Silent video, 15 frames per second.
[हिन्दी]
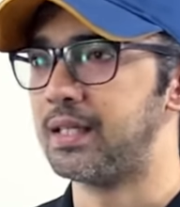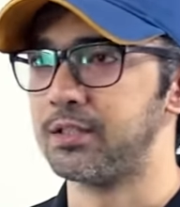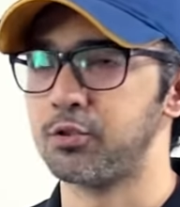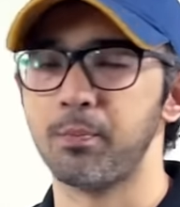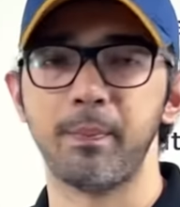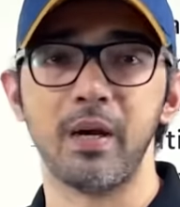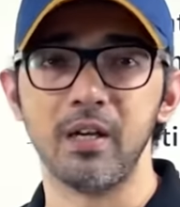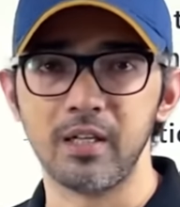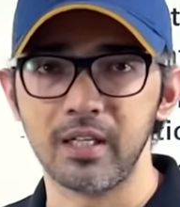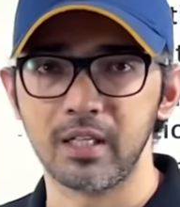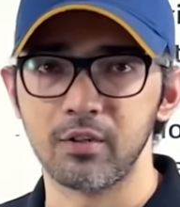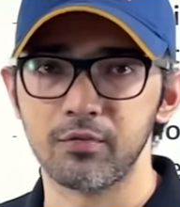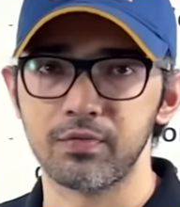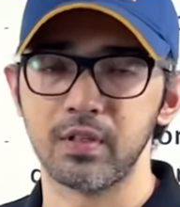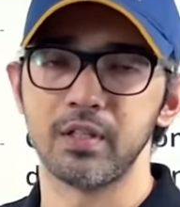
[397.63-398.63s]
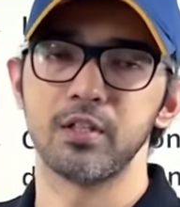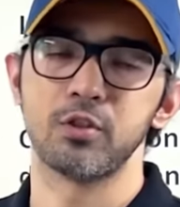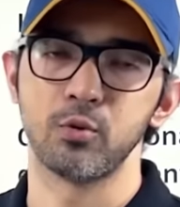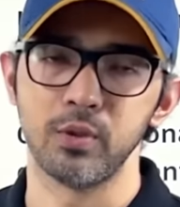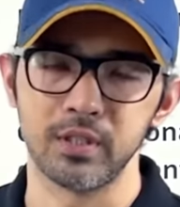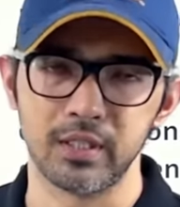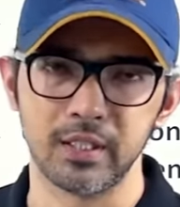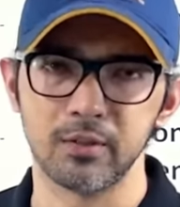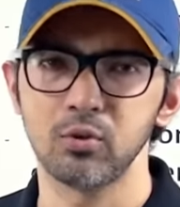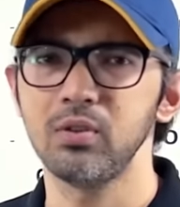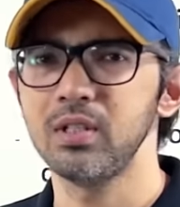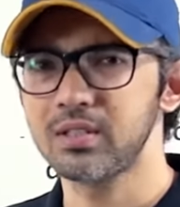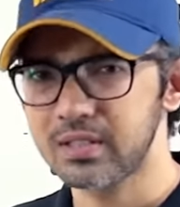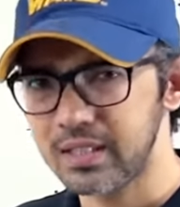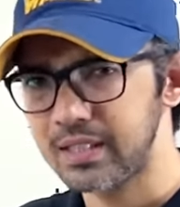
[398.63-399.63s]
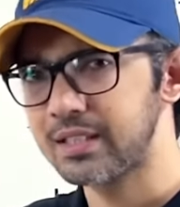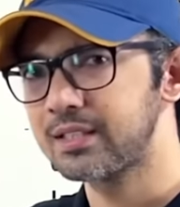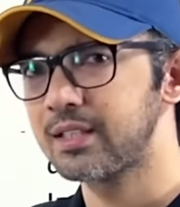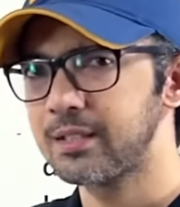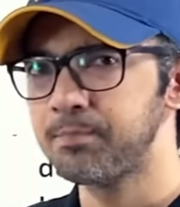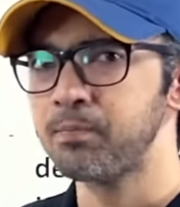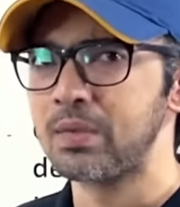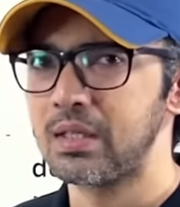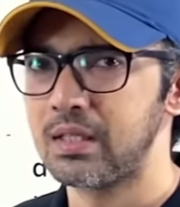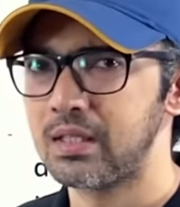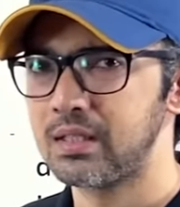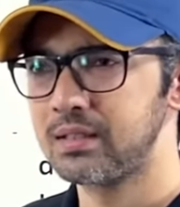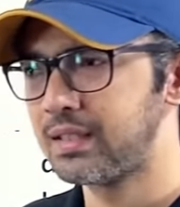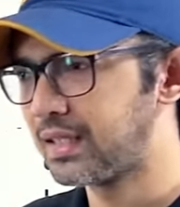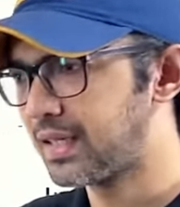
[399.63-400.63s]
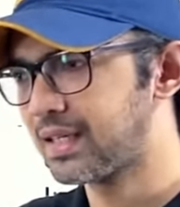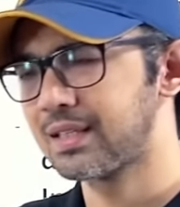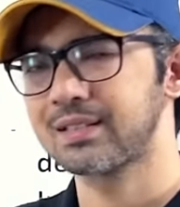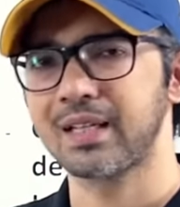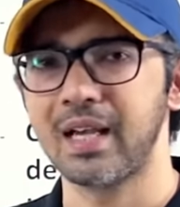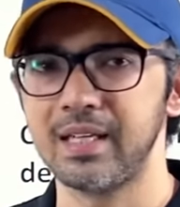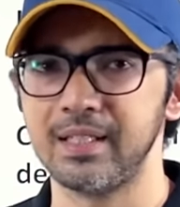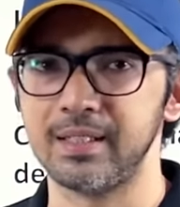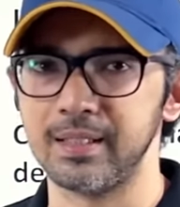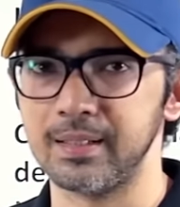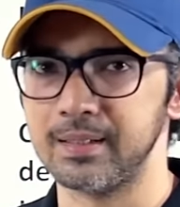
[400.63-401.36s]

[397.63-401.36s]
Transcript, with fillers: जो पेंटिंग है वो फ्लरिश हुई थी तो इस तरीके से दे कैन आस्क एनीथिंग